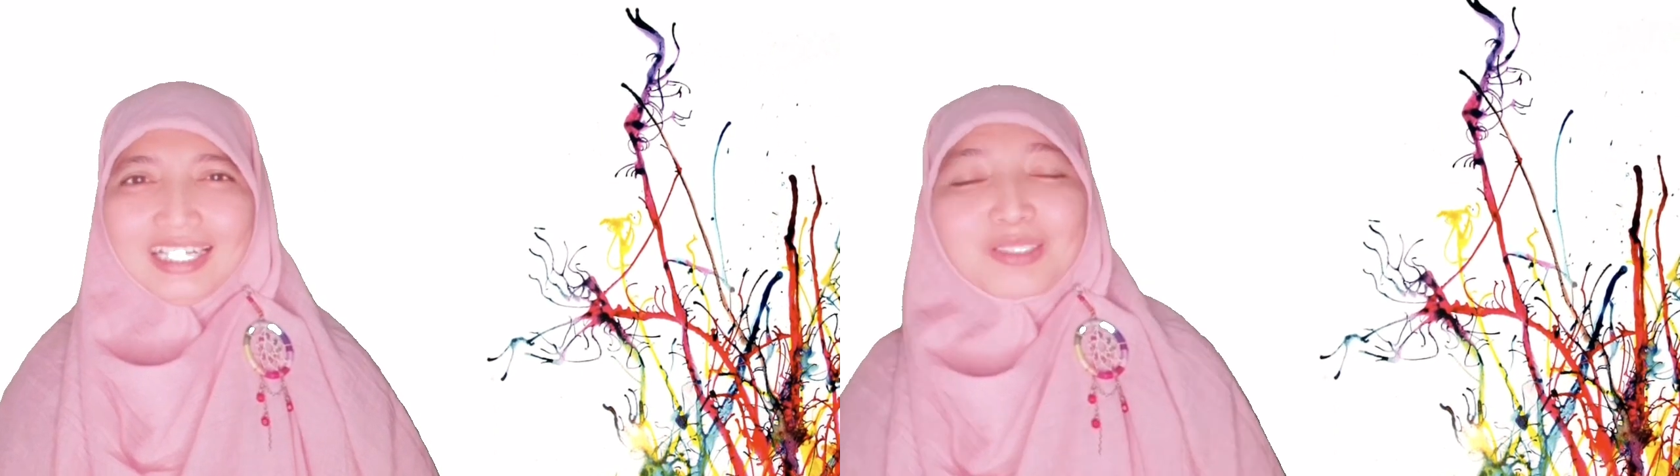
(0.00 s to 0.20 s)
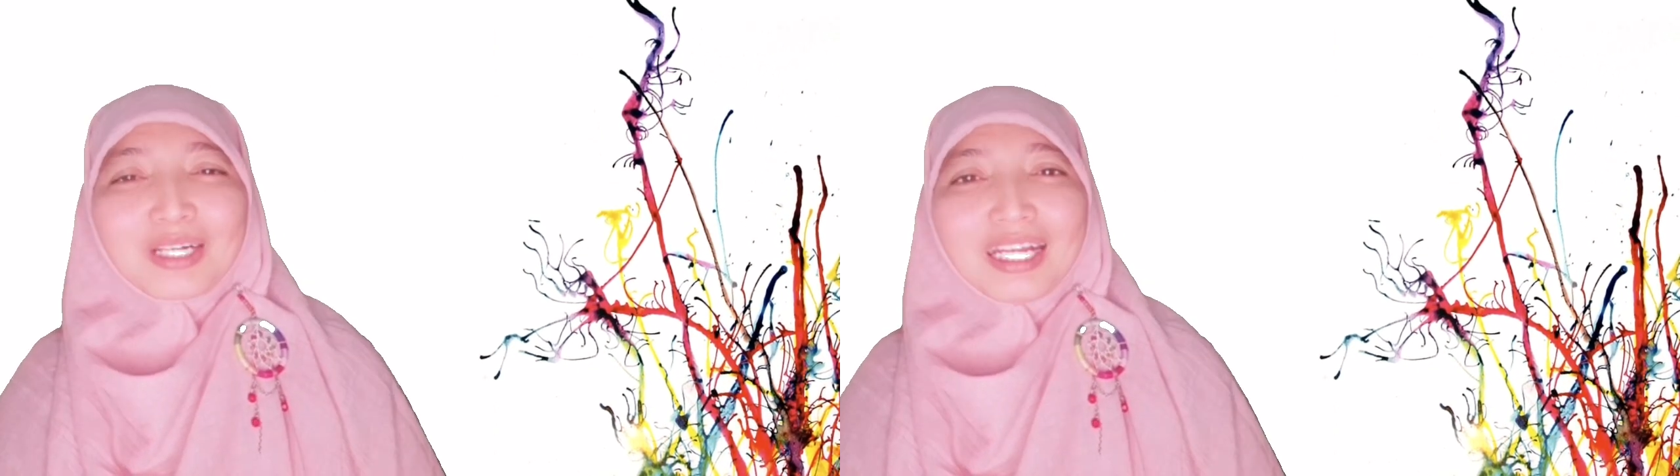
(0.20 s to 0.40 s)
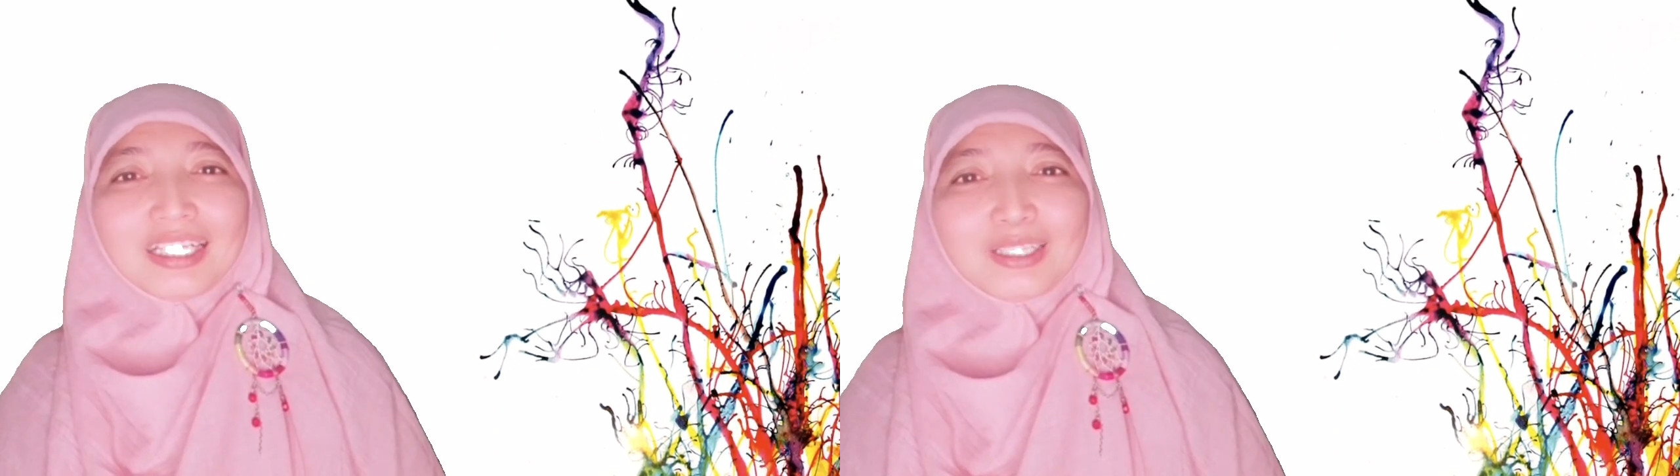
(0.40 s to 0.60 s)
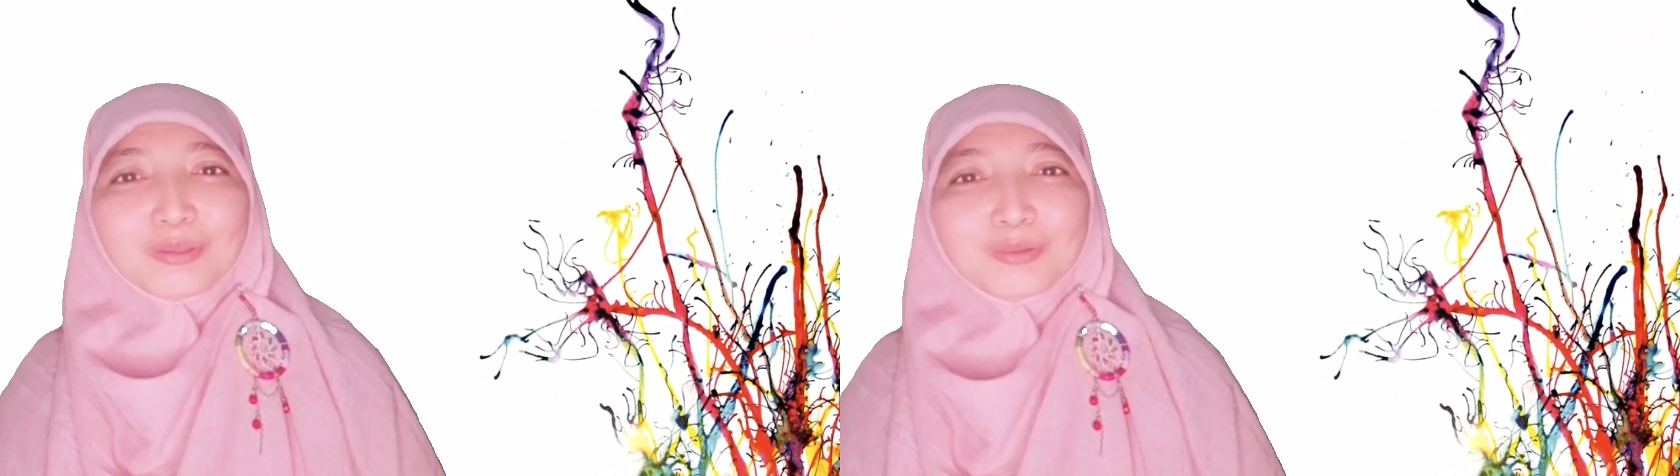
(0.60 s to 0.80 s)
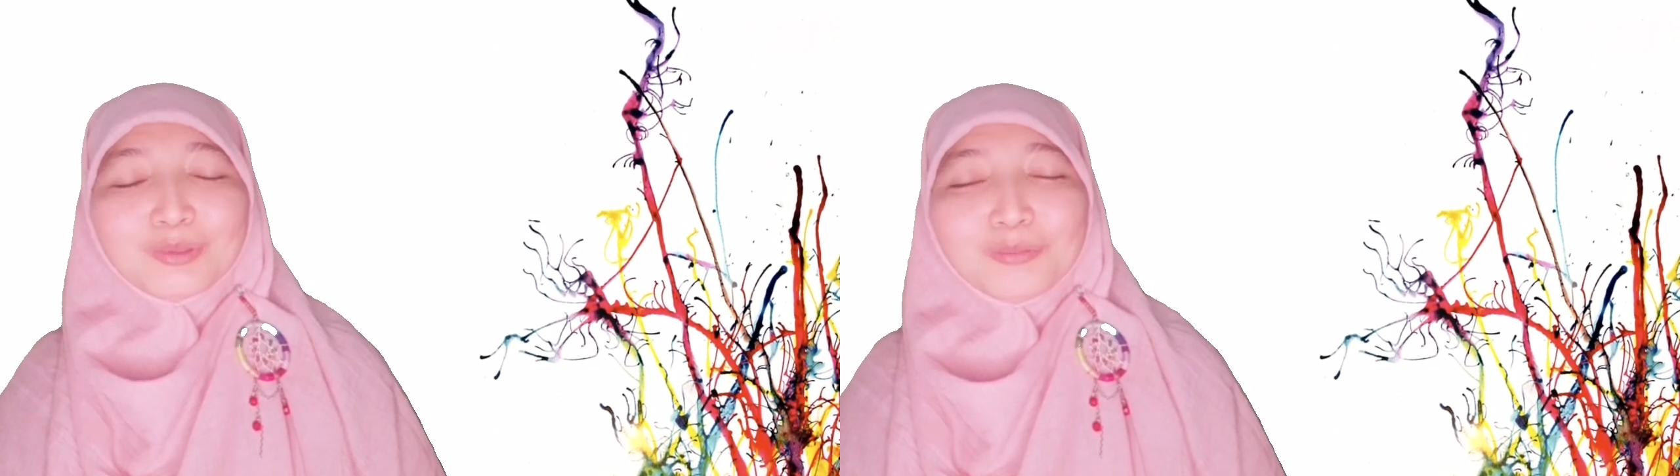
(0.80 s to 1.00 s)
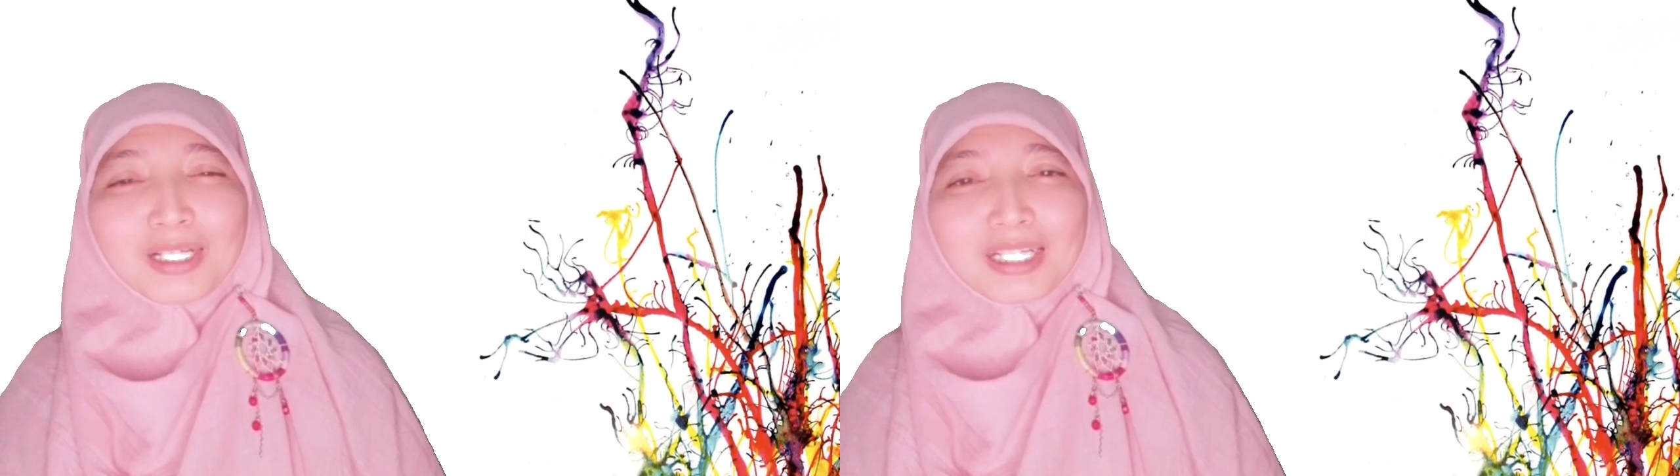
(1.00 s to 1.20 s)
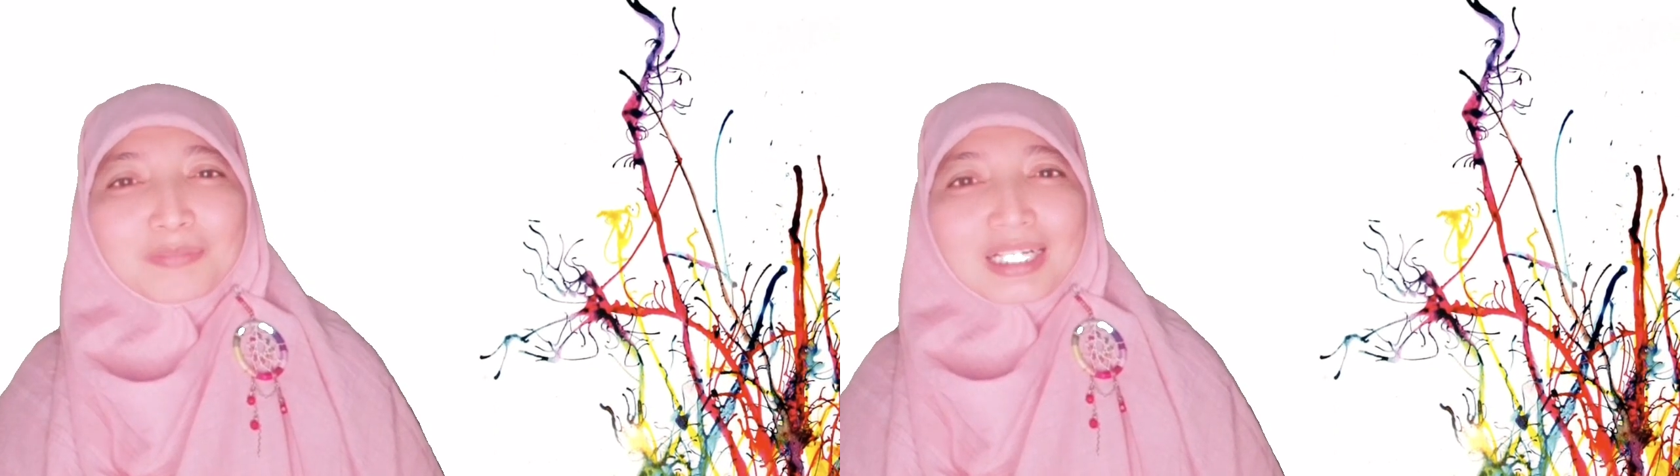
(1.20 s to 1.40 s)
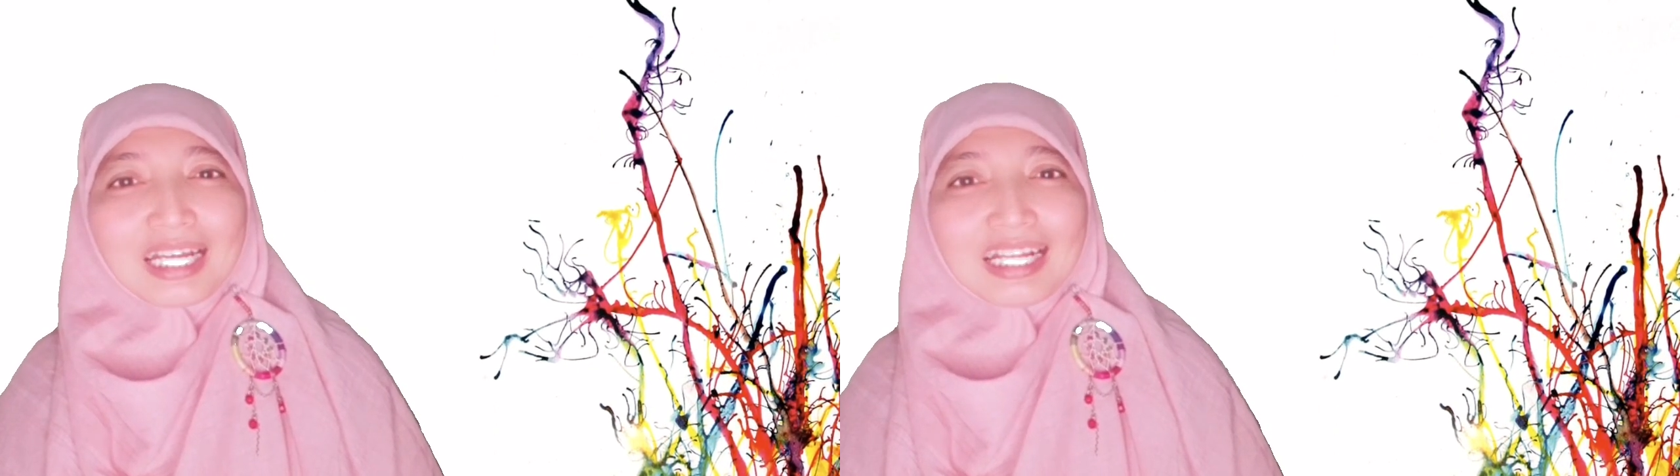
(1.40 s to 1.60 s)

Madura itu bagaimana